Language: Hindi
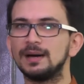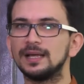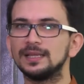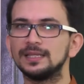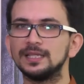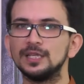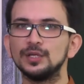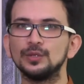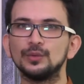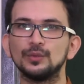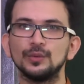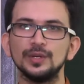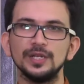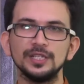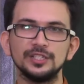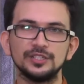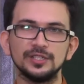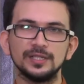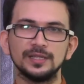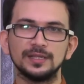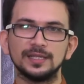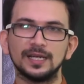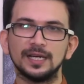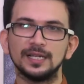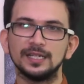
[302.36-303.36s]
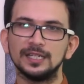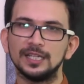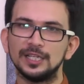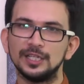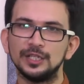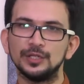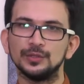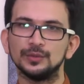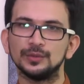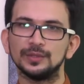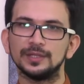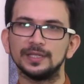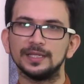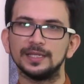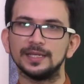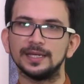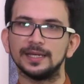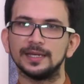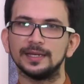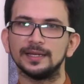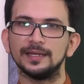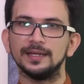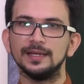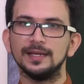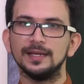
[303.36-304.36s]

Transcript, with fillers: बात की कोई चिंता नहीं होती है